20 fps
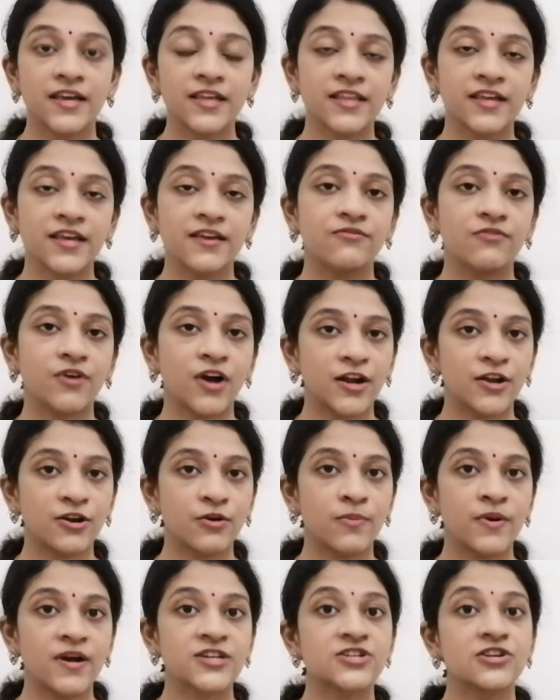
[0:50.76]
ఇది
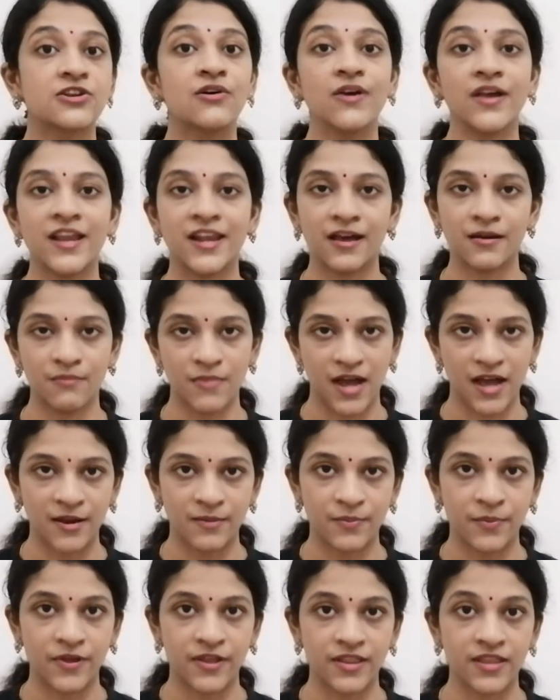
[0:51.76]
వాడుక భాషలో ఇలా
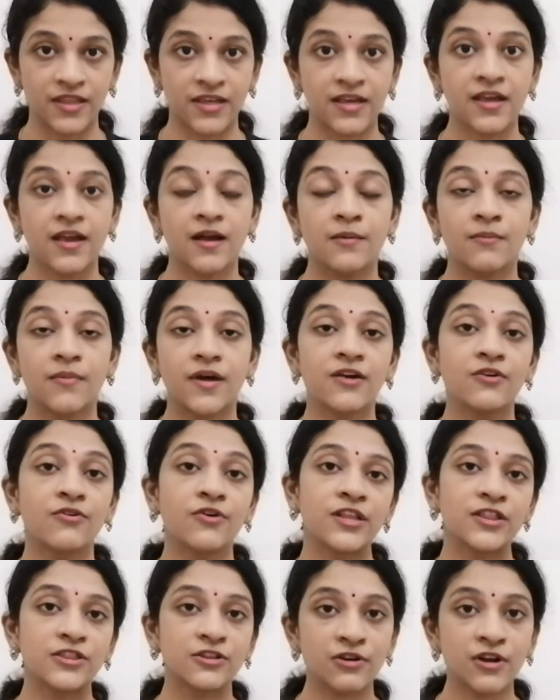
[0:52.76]
మారిపోయింది మనం
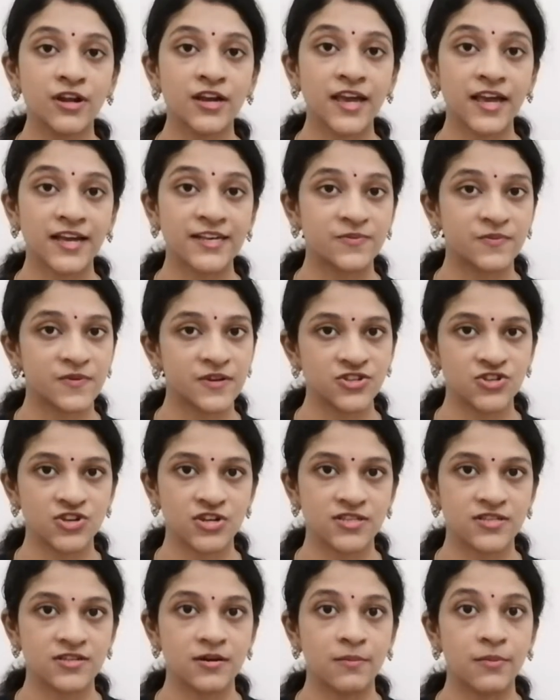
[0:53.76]
ఇతరులకి ఎక్స్ప్రెస్
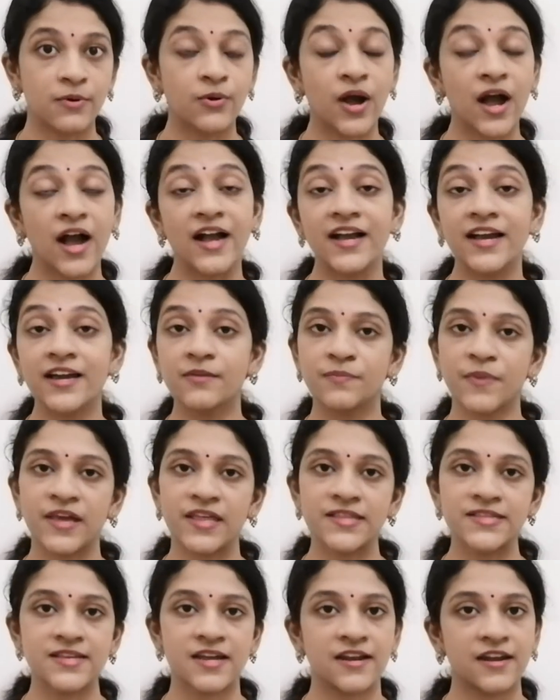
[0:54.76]
చేసినప్పుడు హంగర్
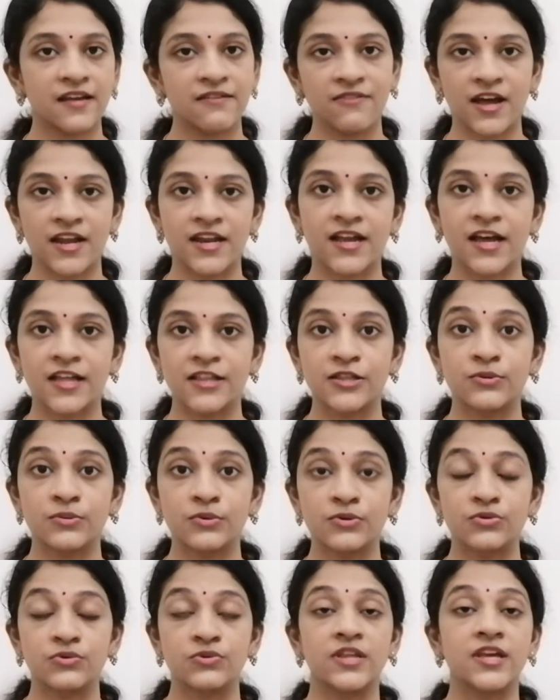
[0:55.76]
పెయిన్స్ అంటే వారికి
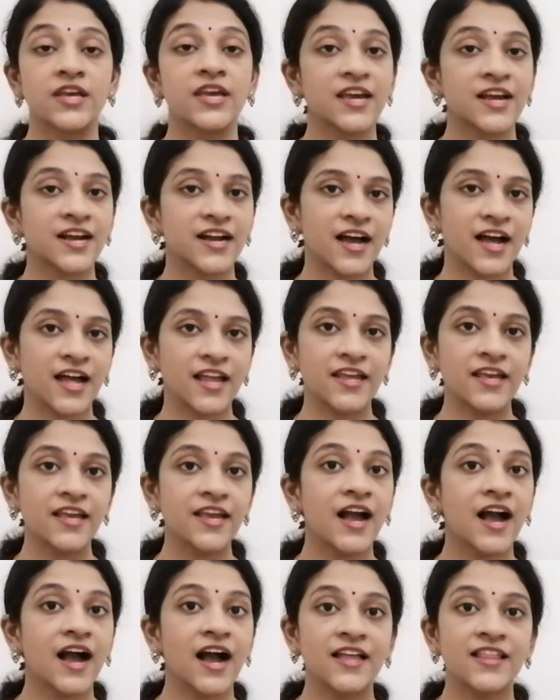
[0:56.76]
అర్థమవుతుంది కానీ
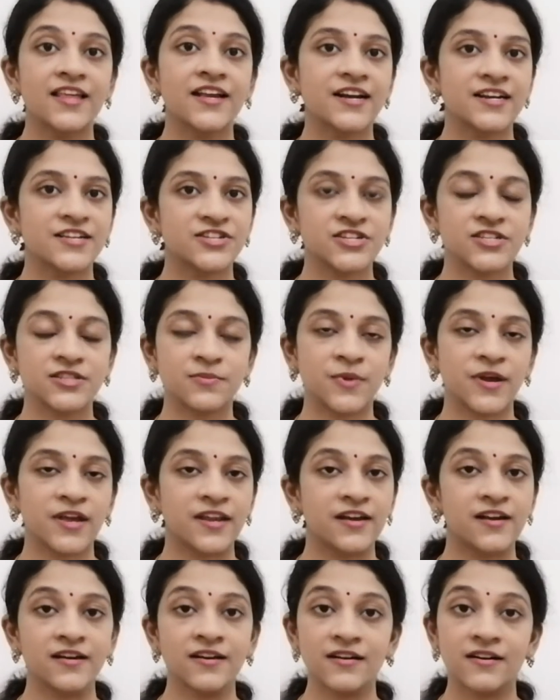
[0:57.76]
అది
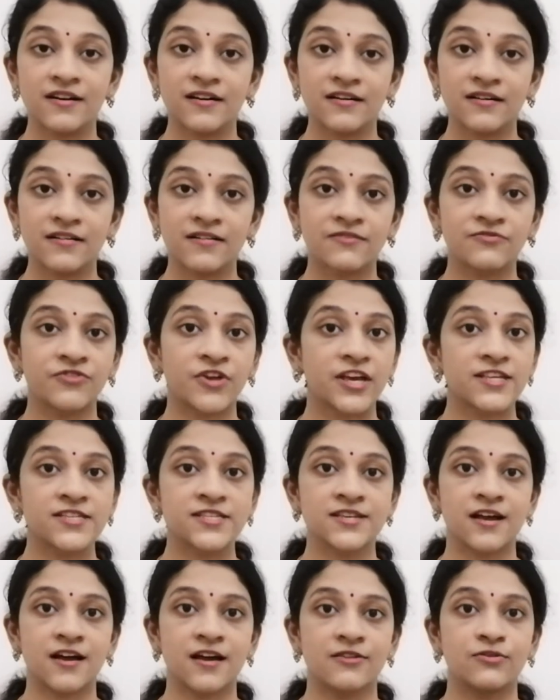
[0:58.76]
ఖచ్చితమైన
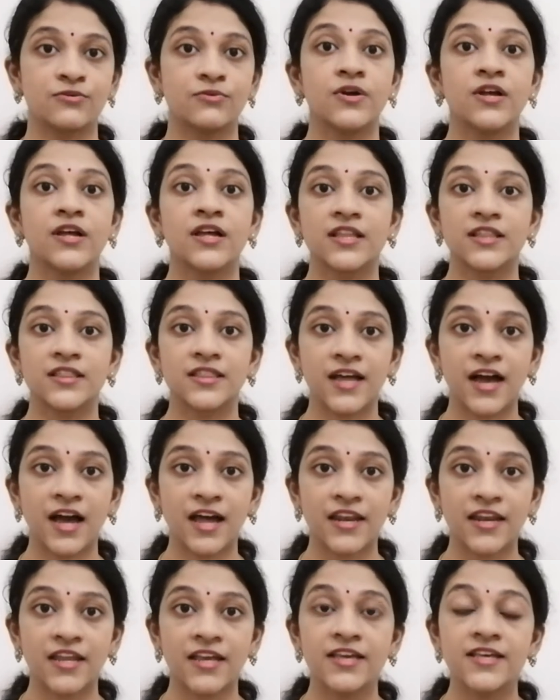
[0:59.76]
ఫ్రేజ్ కాదు
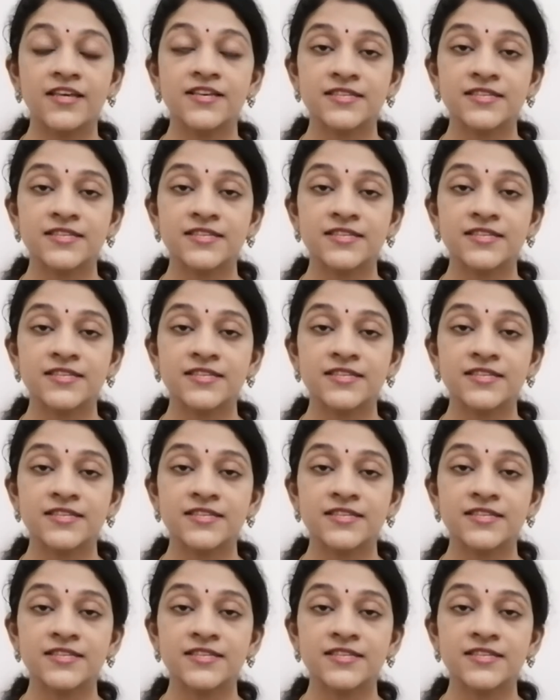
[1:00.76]
దాన్ని